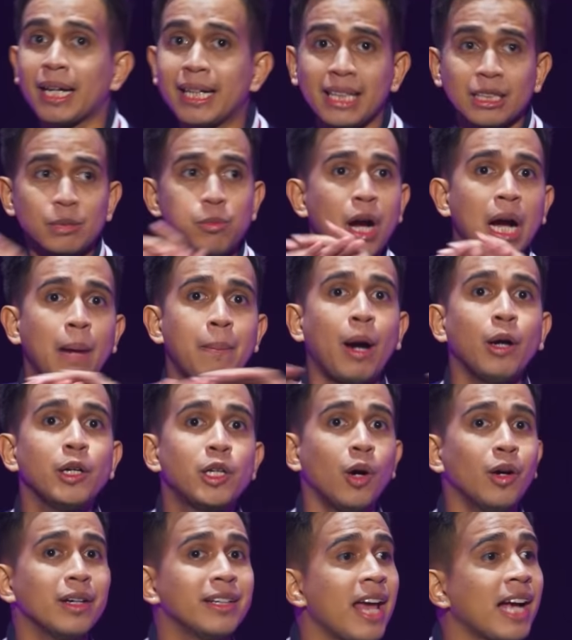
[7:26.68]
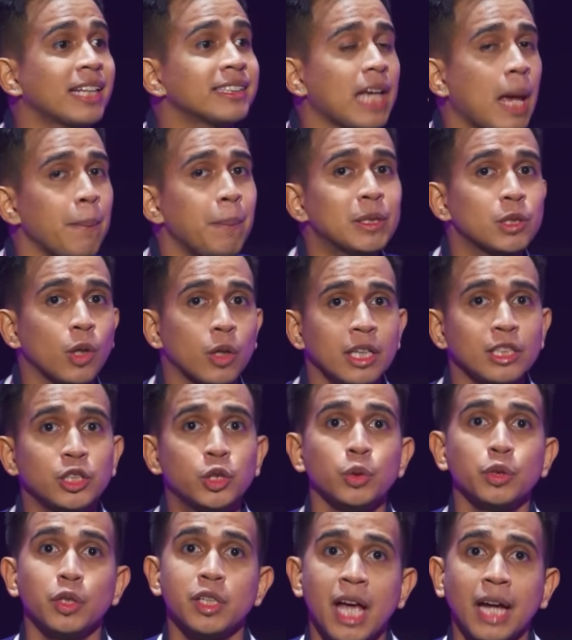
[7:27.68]
Kita semua nggak mau dong next episode
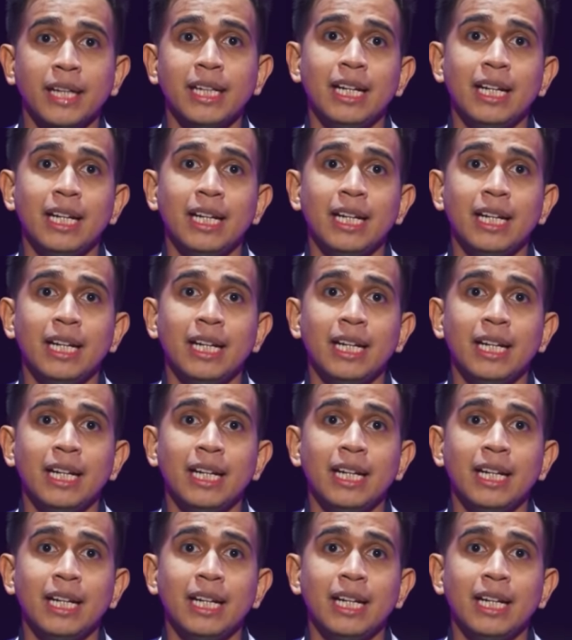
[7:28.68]
syutingnya